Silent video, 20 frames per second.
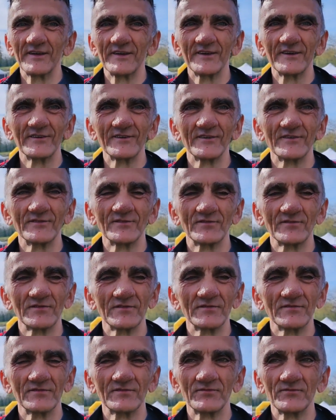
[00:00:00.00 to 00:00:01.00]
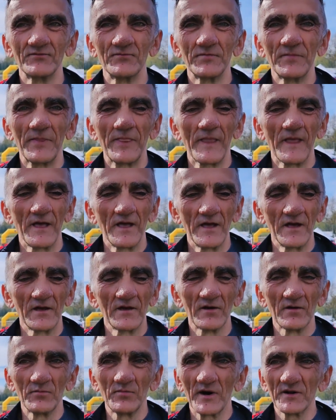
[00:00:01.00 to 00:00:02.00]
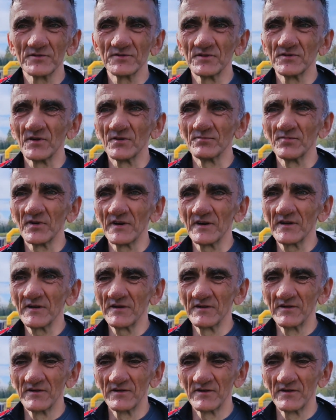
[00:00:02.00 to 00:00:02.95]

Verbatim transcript: Jak wrażenia po sobudce? E, bardzo dobre.